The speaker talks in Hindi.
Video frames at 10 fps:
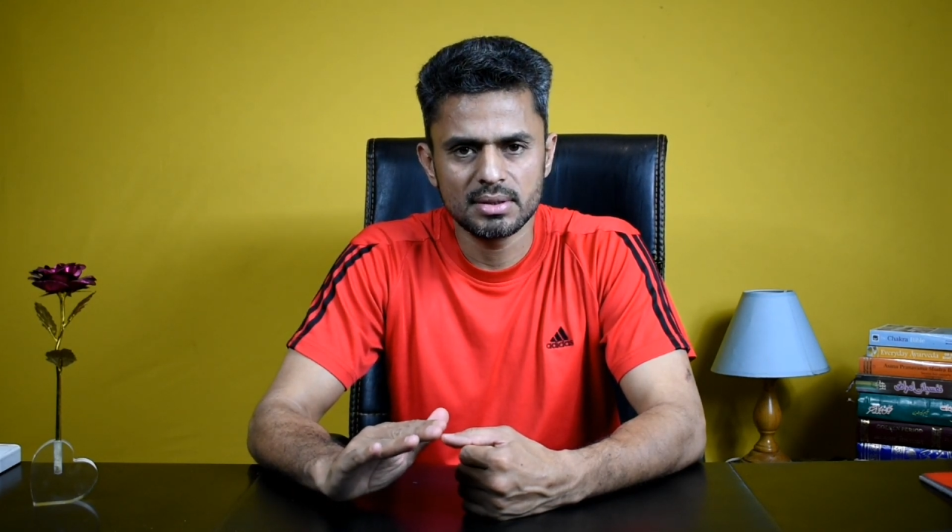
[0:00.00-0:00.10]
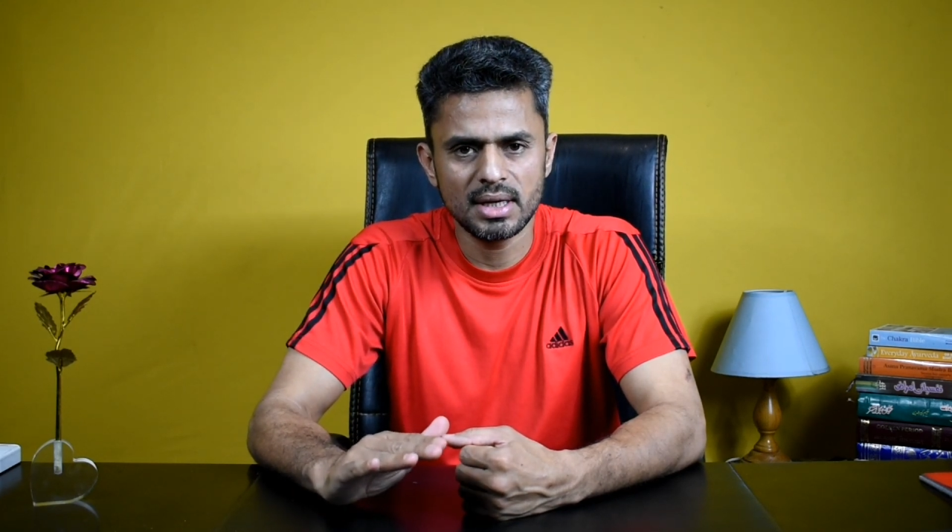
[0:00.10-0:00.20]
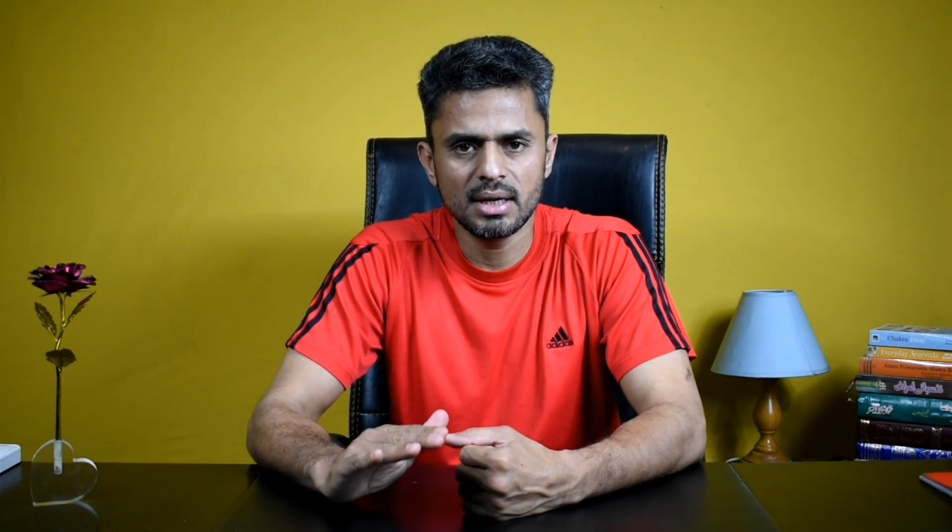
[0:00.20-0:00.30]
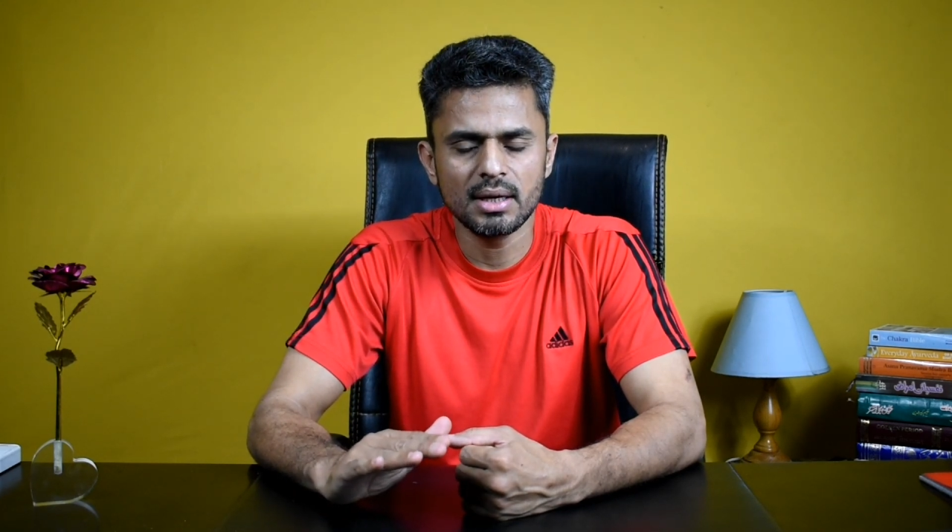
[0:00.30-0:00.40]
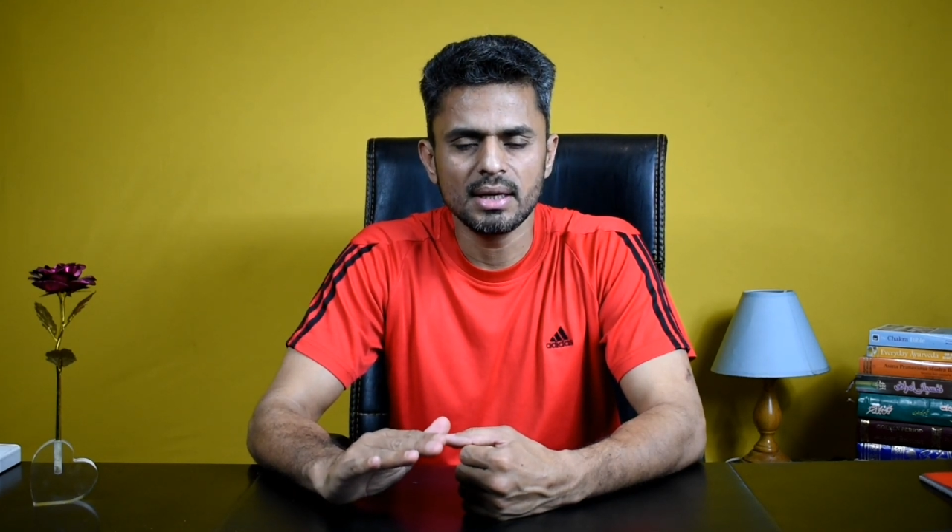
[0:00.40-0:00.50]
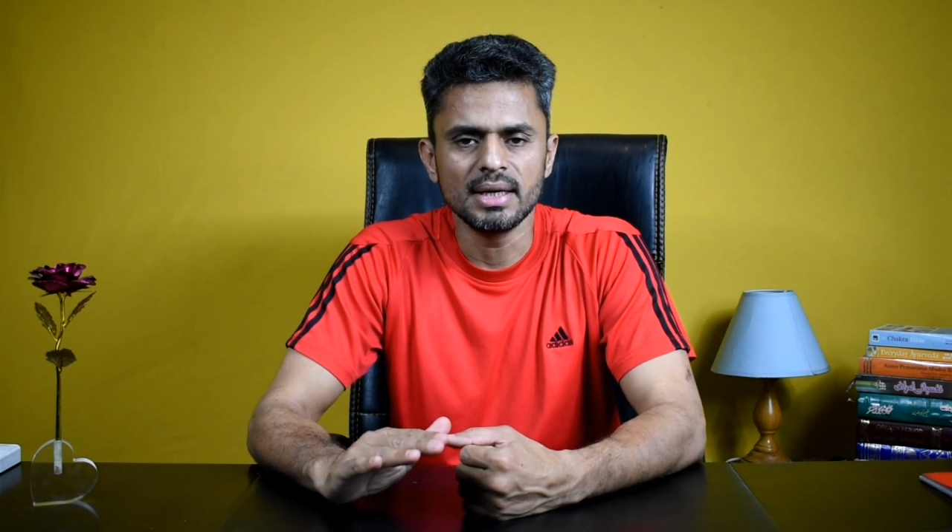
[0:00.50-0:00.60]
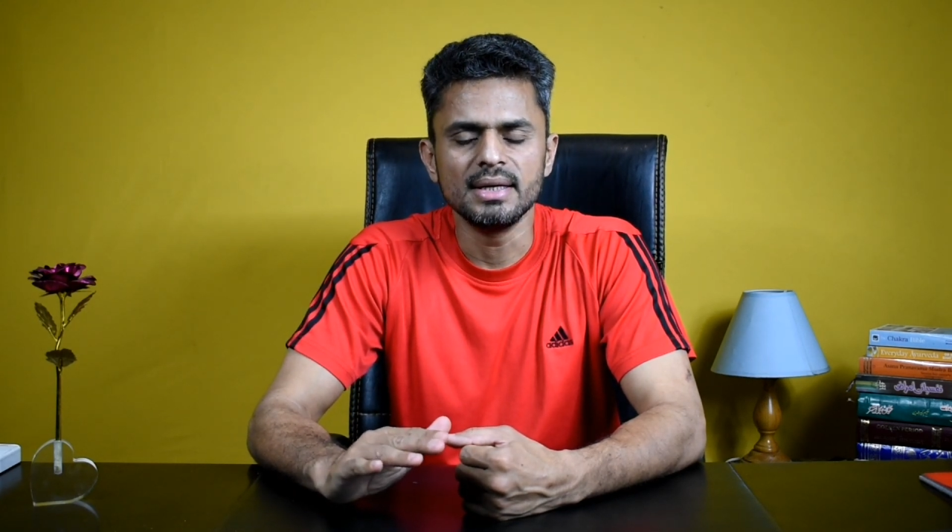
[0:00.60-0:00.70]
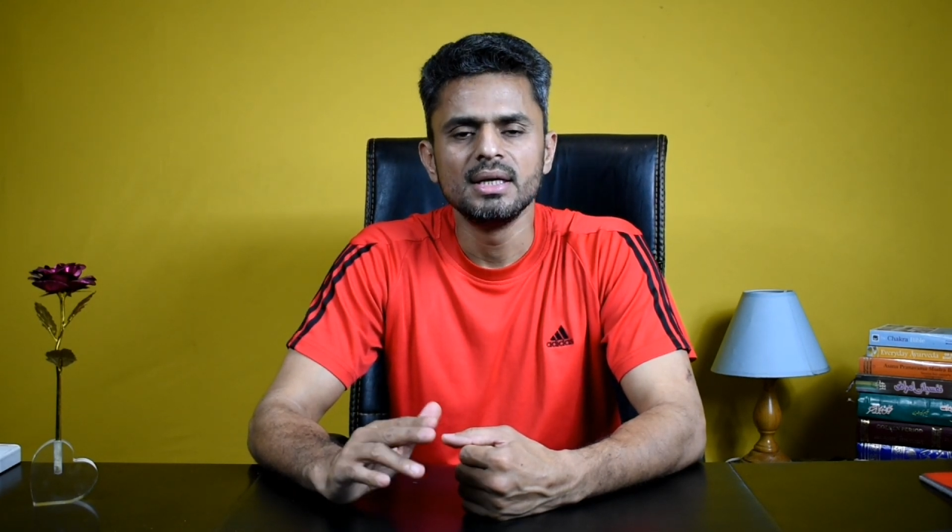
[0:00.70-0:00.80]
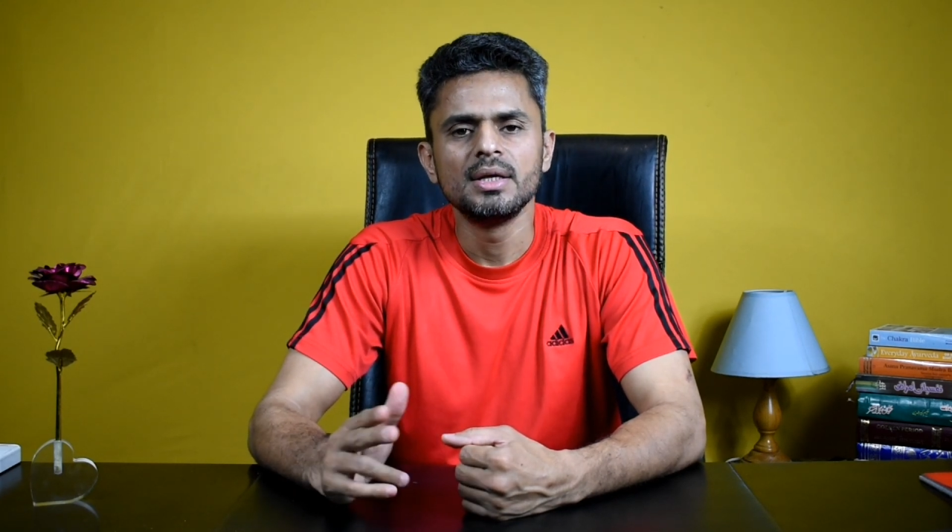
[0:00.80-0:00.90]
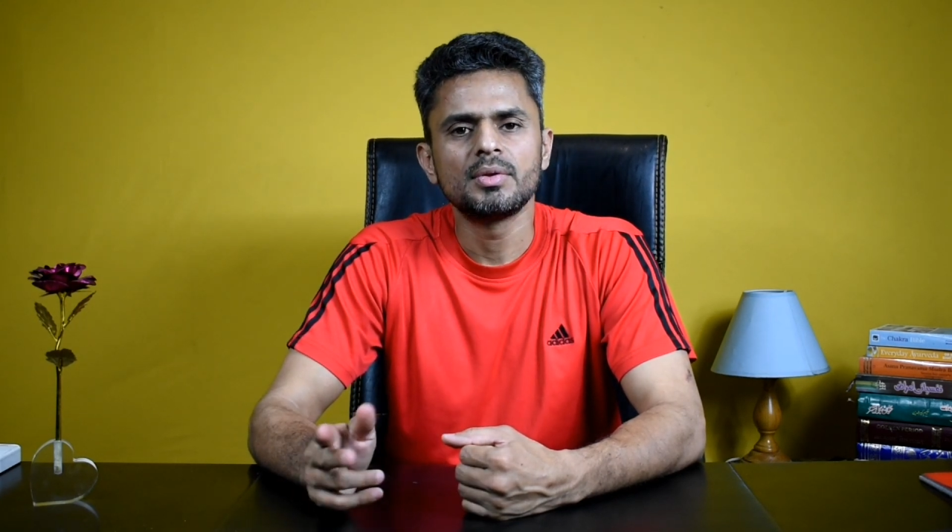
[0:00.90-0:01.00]
सेक करेंगे
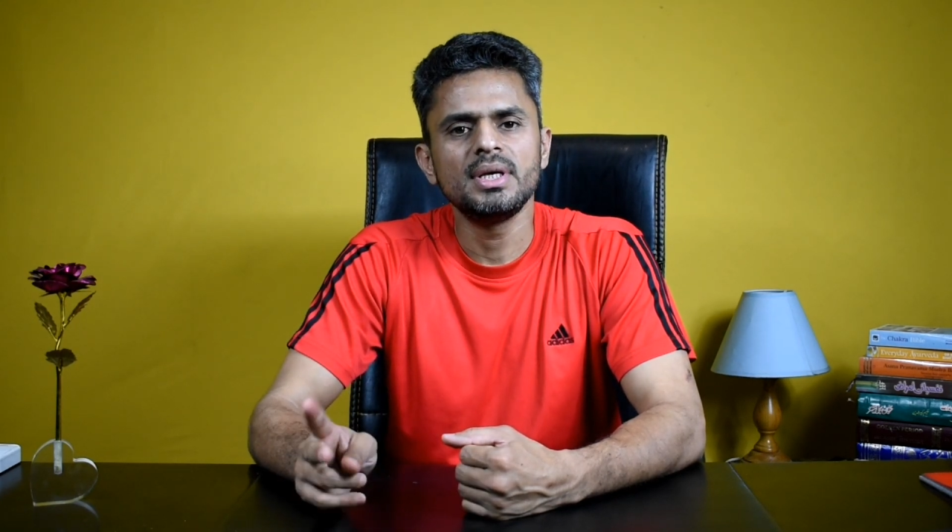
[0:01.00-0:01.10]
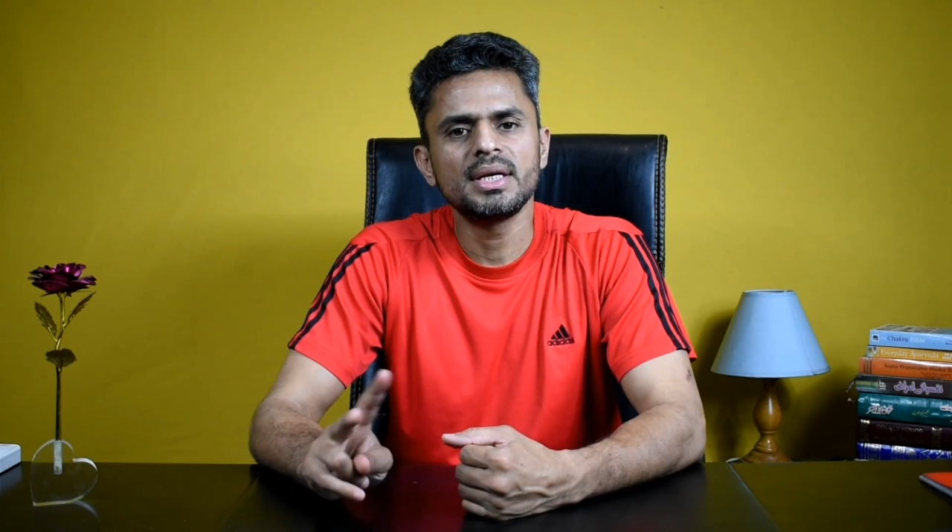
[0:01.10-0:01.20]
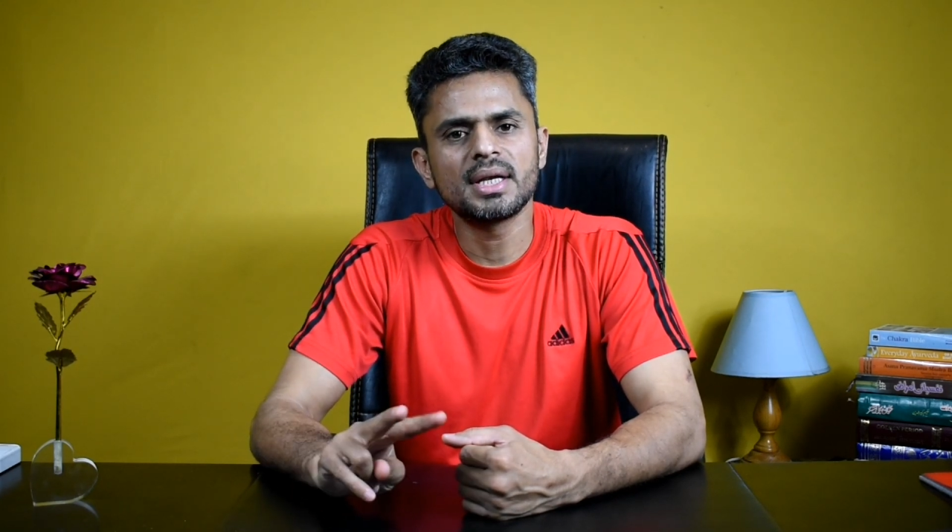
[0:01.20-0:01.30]
तो ये